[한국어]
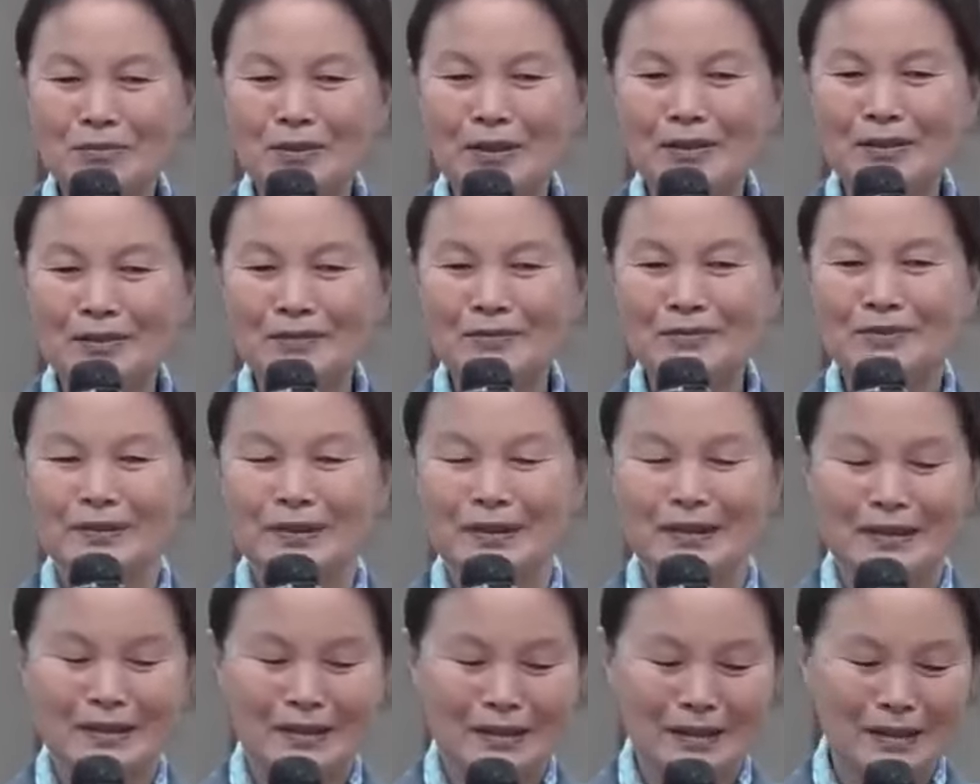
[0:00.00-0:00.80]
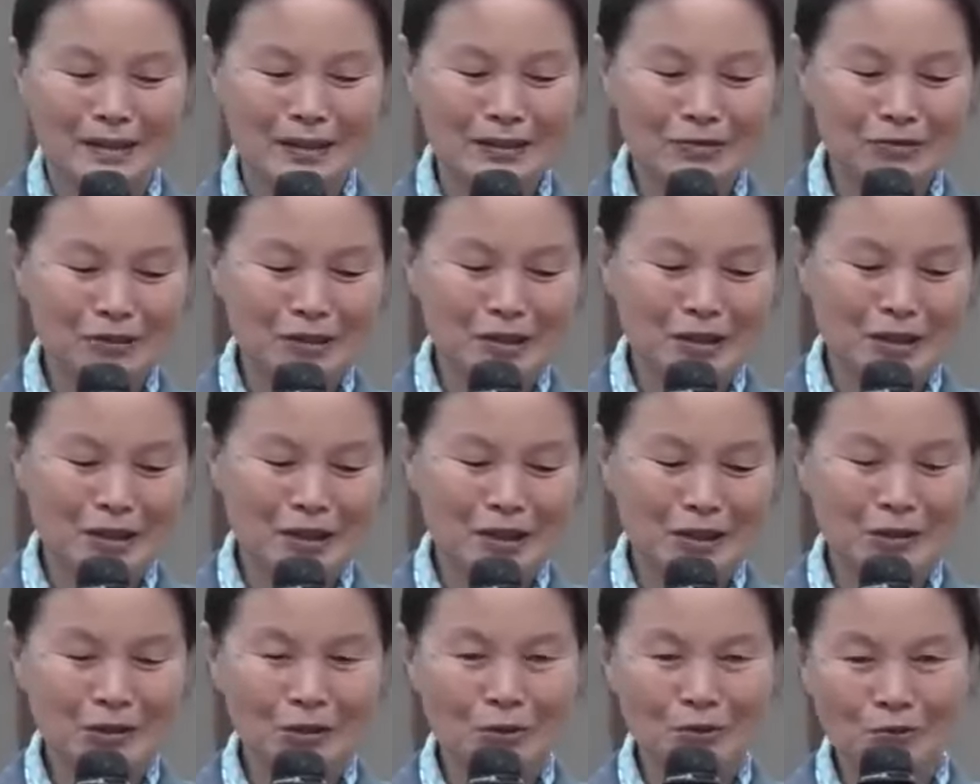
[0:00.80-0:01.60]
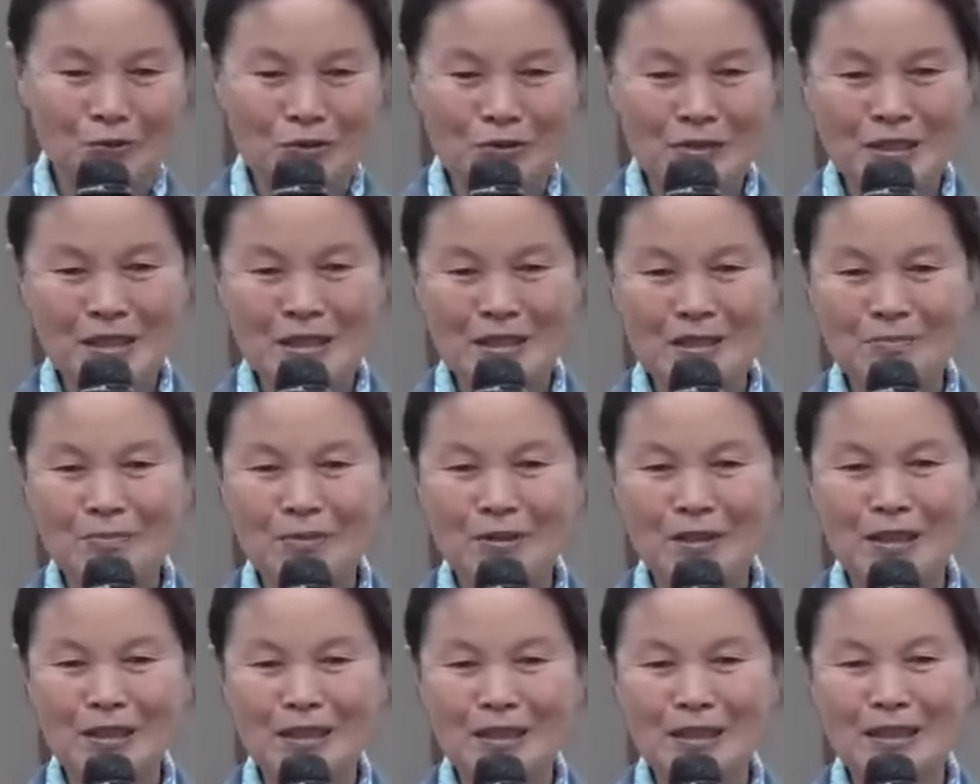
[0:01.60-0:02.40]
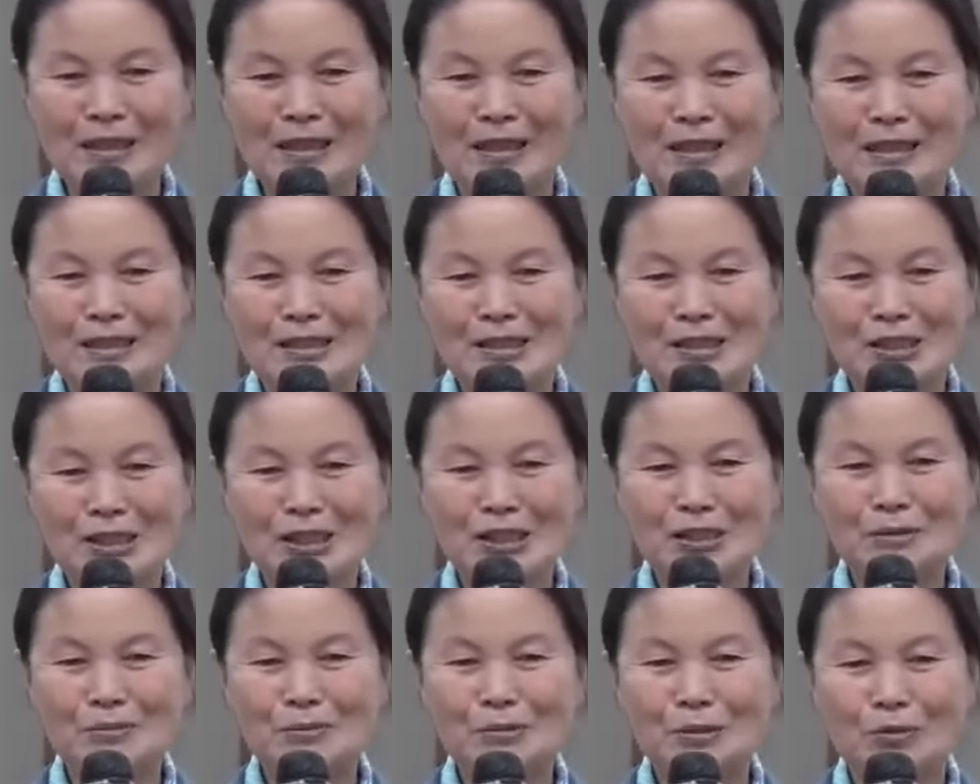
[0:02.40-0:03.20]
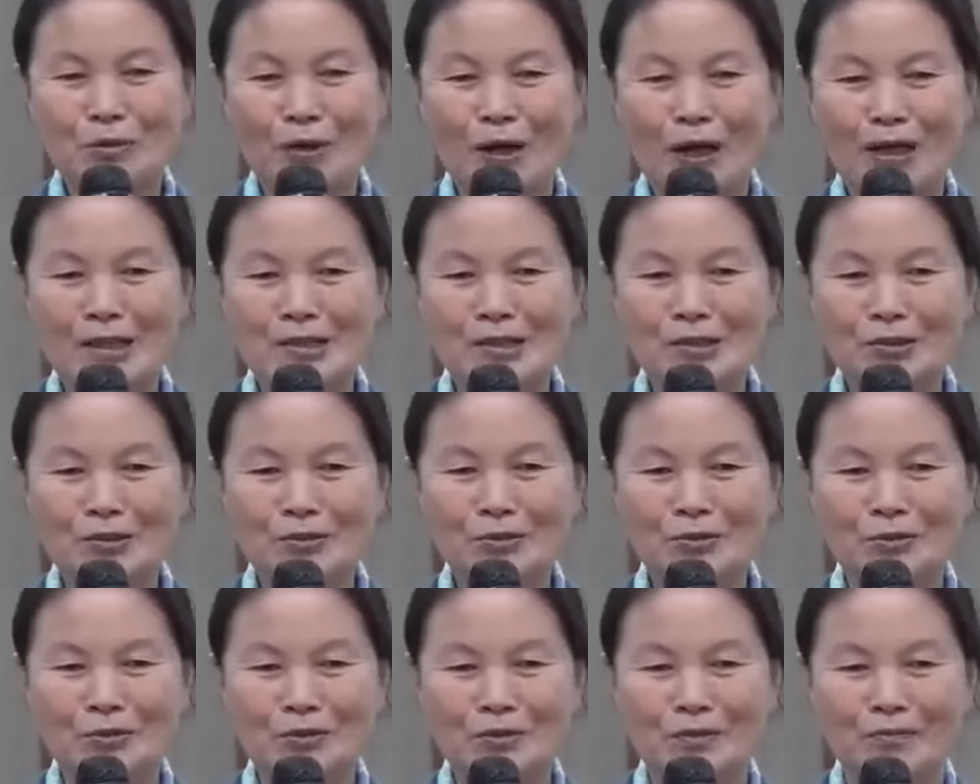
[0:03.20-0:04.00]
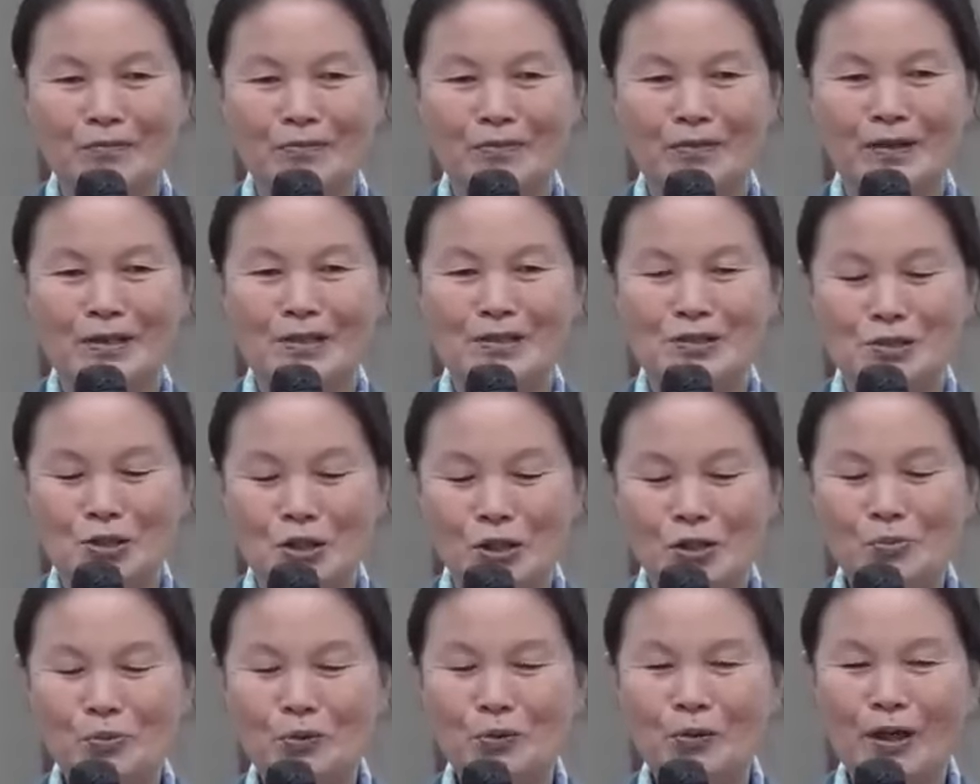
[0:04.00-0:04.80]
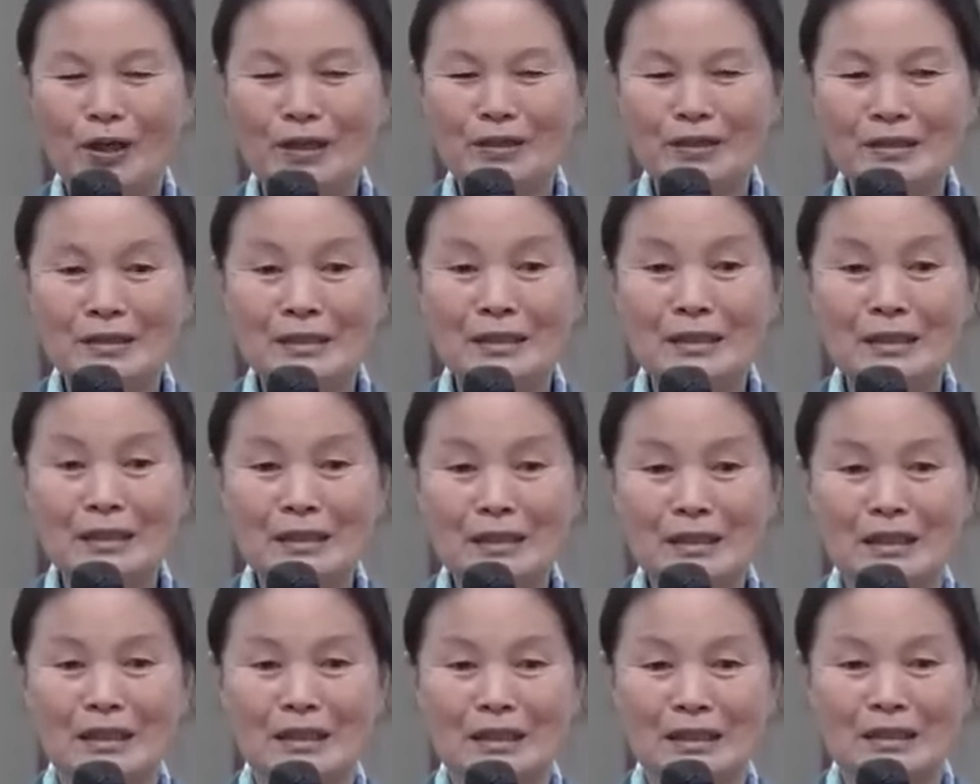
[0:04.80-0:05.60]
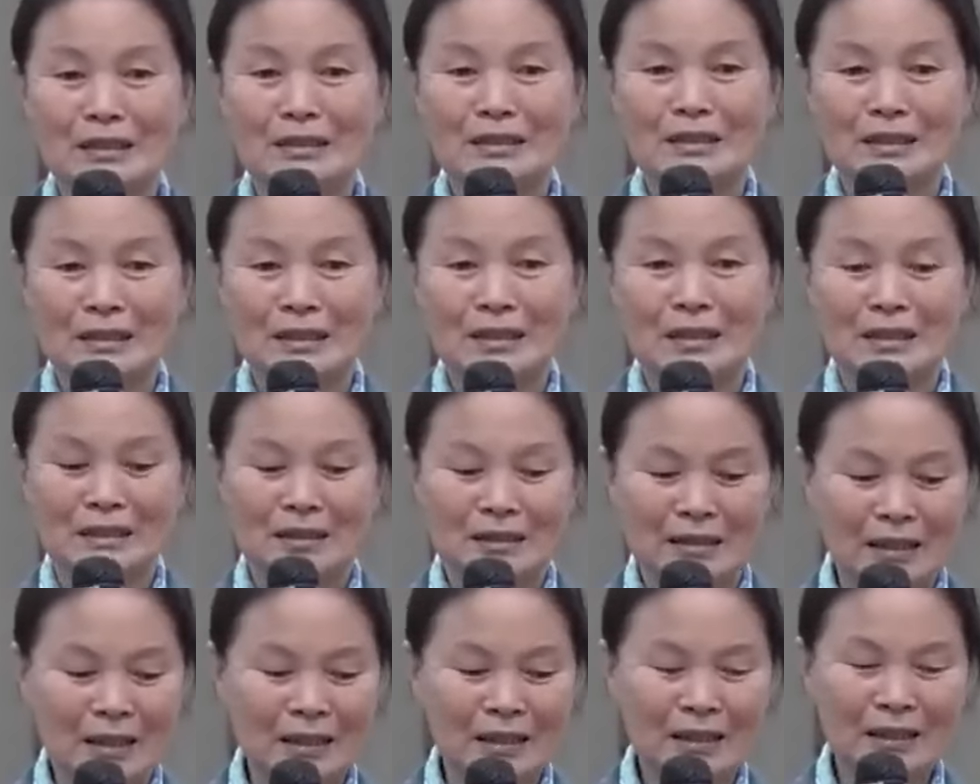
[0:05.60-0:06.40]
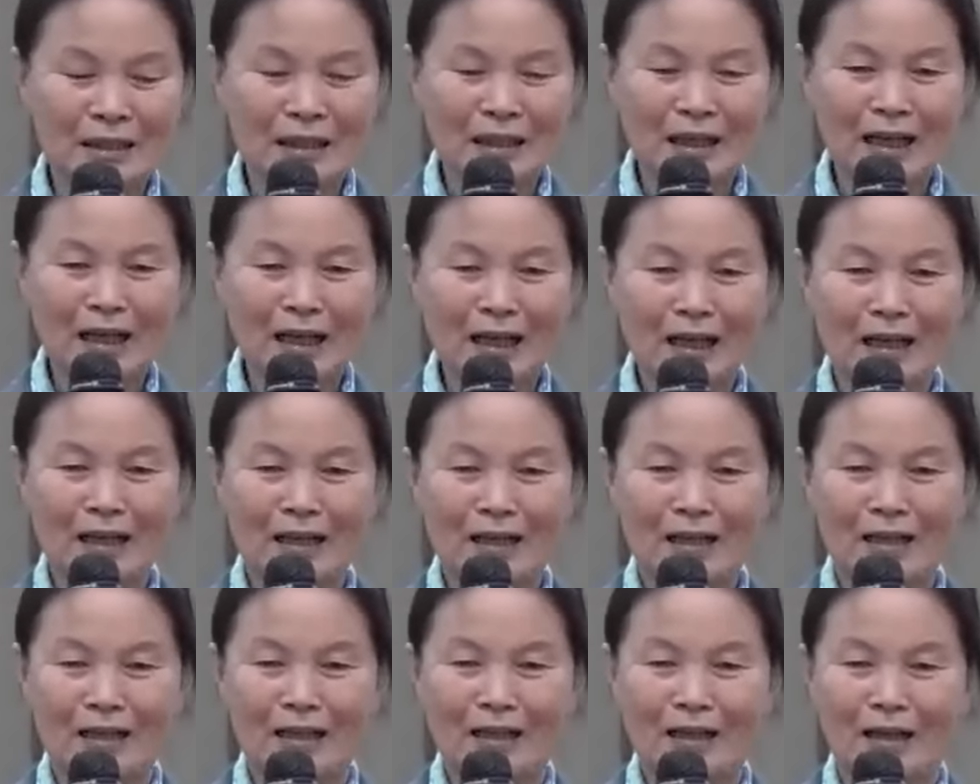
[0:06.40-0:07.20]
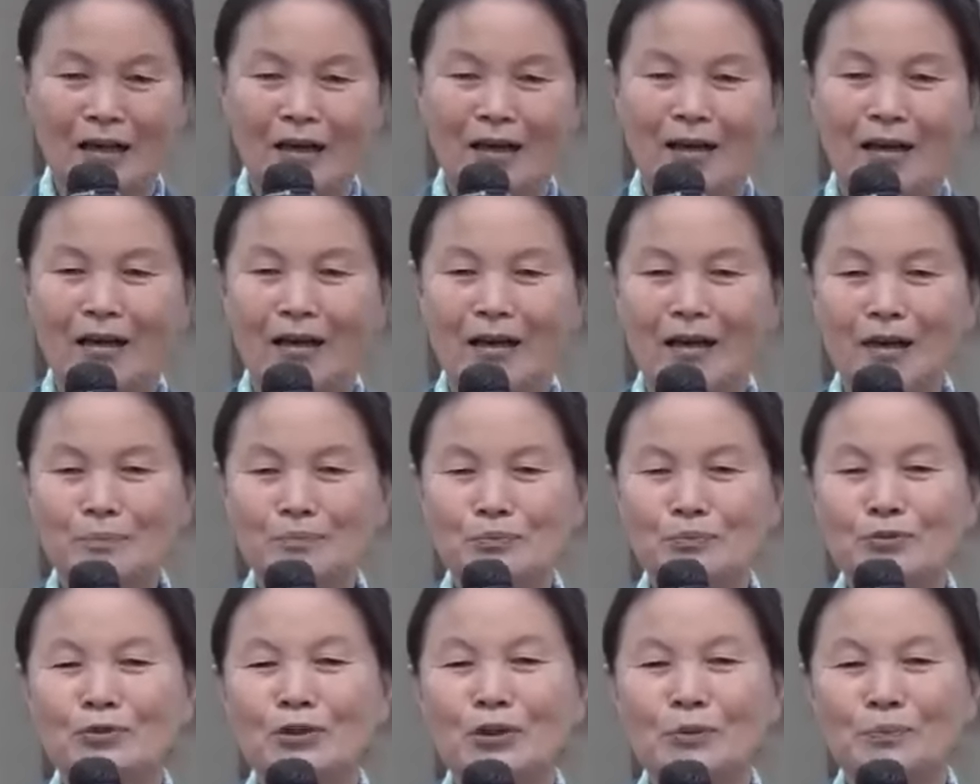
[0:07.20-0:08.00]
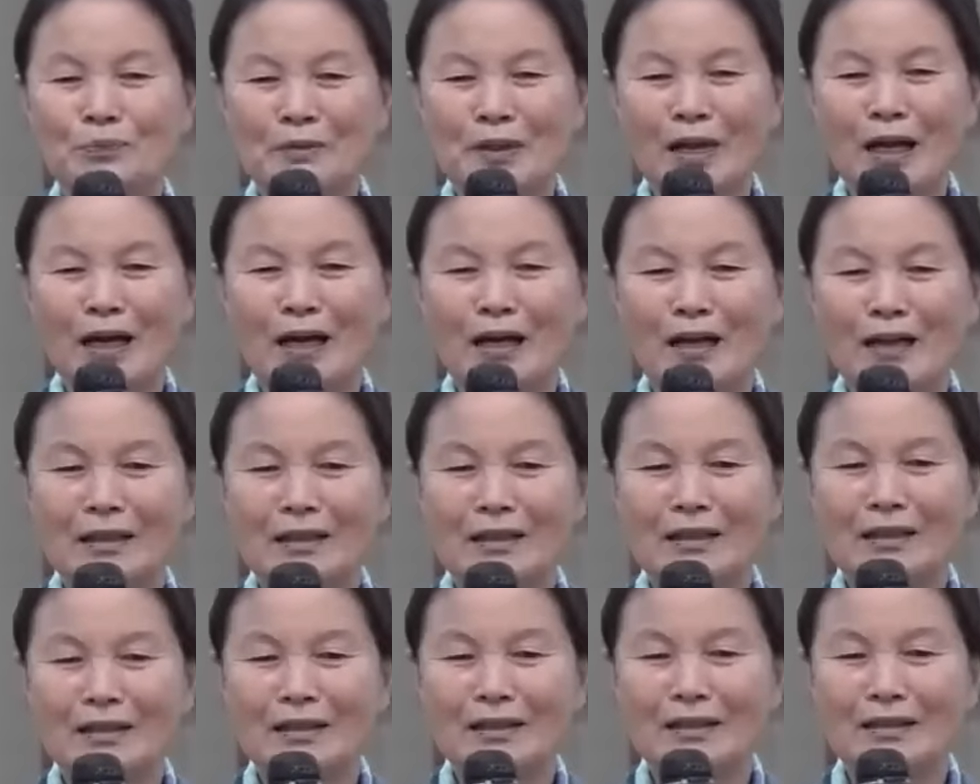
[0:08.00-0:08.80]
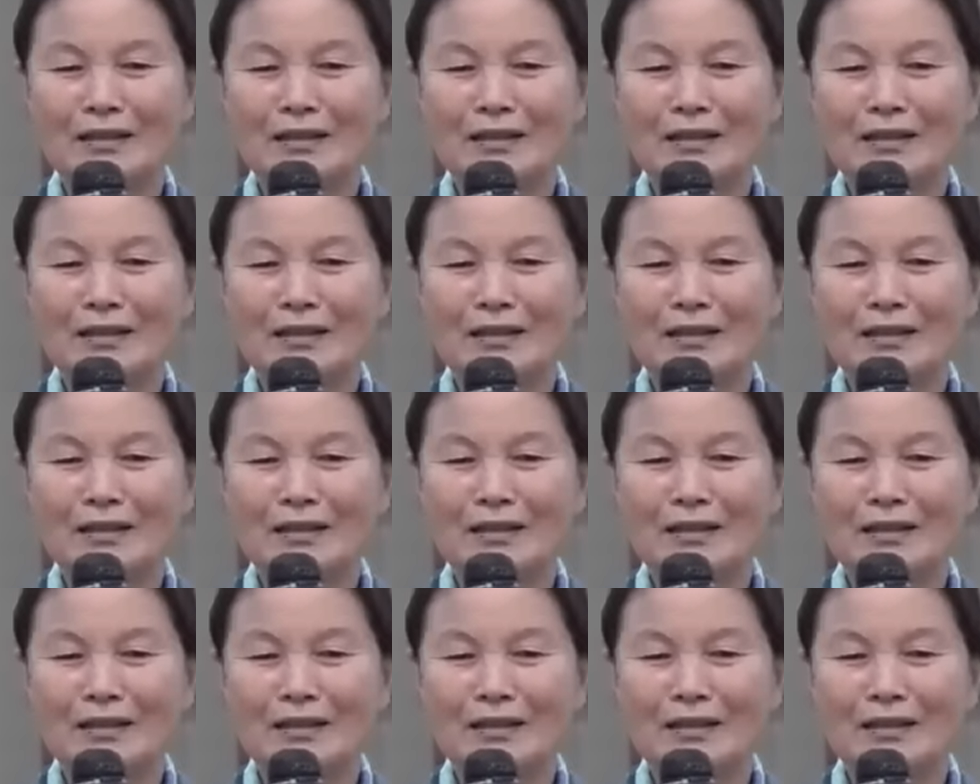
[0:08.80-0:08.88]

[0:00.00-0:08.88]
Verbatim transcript: 하지만은 그래도 우리 기돈 원장님들이 지금은 와가지고 절부가는 얘기가 아, 부럽다.